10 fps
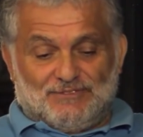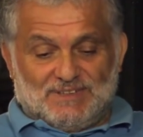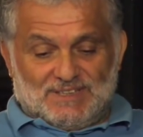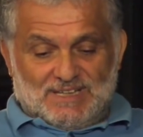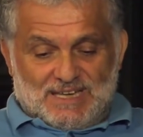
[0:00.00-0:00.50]

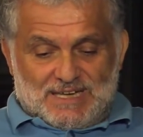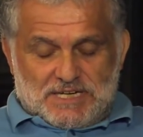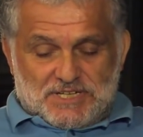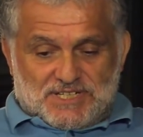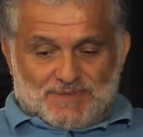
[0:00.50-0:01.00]
lafı.
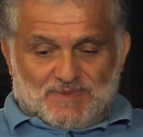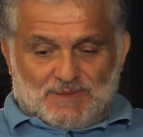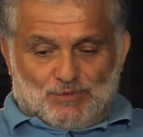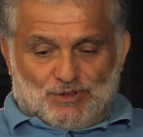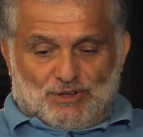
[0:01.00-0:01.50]

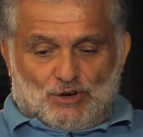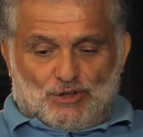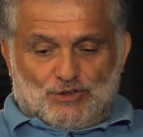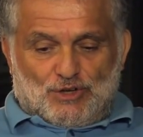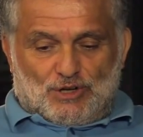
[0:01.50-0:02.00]
Şimdi bu ne
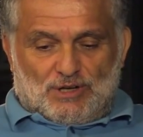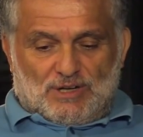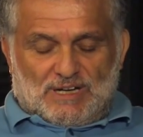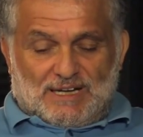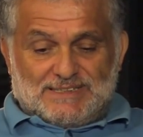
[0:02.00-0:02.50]

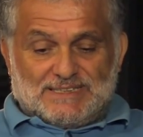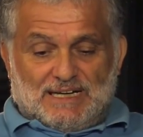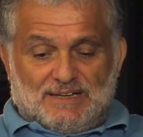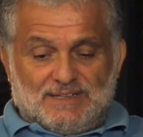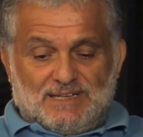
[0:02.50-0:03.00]
oluyor?
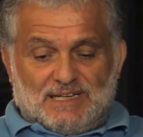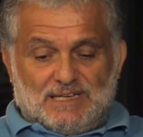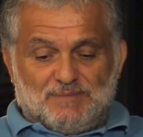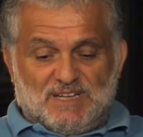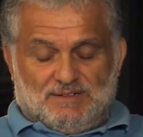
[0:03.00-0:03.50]
Haziran
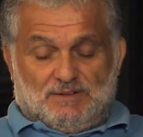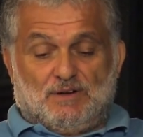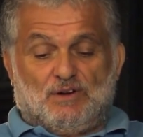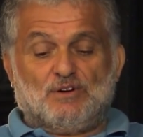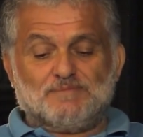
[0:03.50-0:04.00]

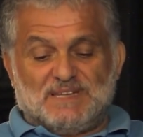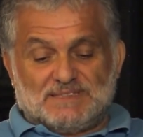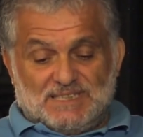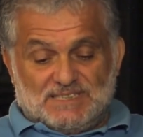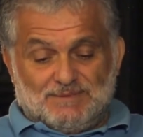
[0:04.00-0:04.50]

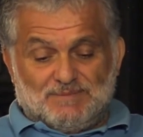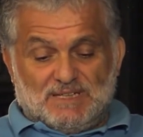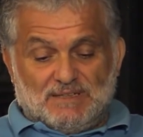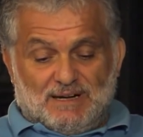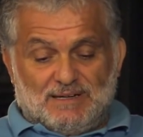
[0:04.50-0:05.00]
2015
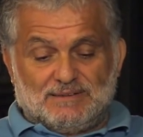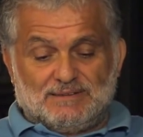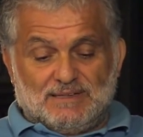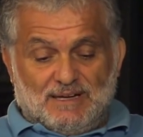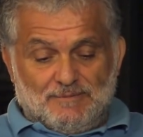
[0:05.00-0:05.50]
seçimlerinin
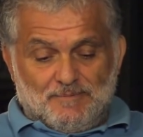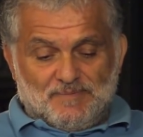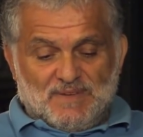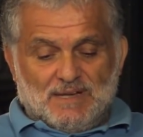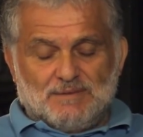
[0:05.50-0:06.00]

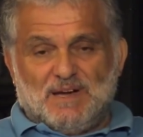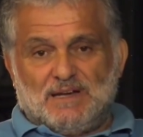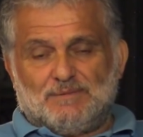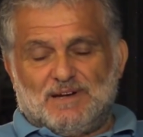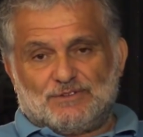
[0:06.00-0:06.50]
ardından
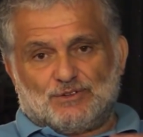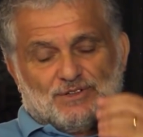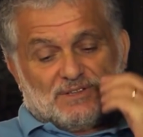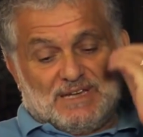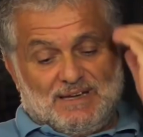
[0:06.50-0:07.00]
ben
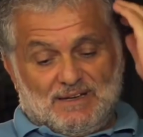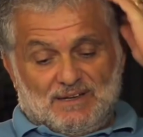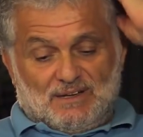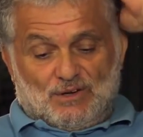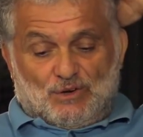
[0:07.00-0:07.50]

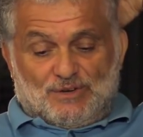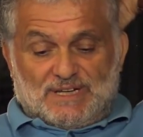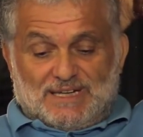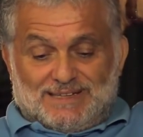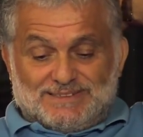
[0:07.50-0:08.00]
Habertürk'te
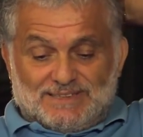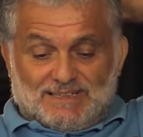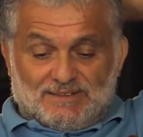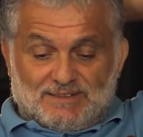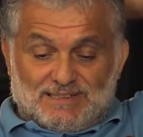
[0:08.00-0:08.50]
12
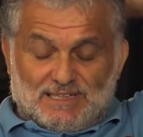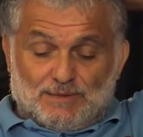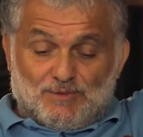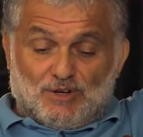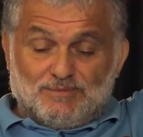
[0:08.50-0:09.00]
Haziran
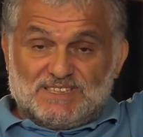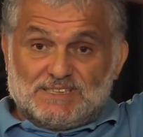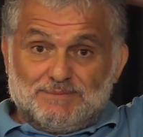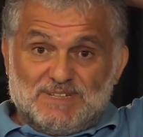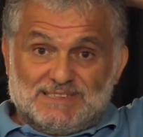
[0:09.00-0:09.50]

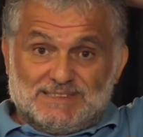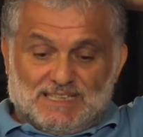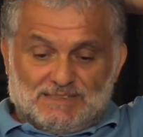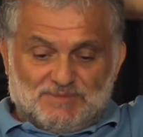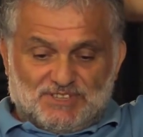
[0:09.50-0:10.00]
2015'te bir
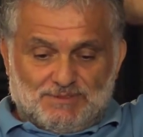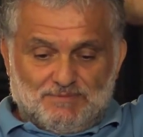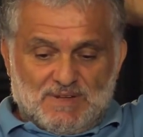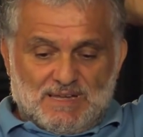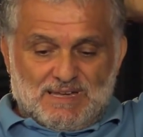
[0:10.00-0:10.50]
yazı
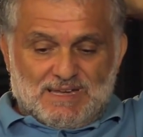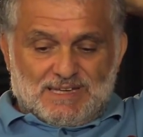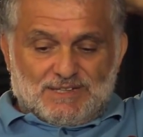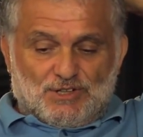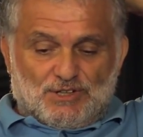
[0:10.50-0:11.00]
yazmışım.
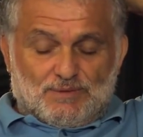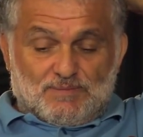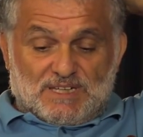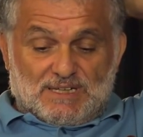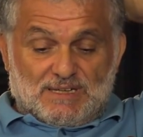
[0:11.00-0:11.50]

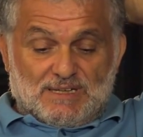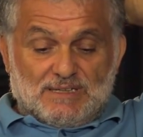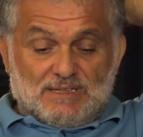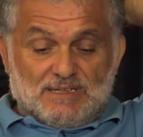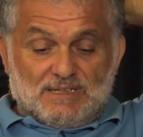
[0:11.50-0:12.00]
Diyorum
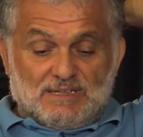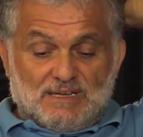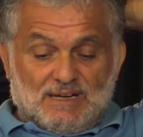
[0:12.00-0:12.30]
ki e,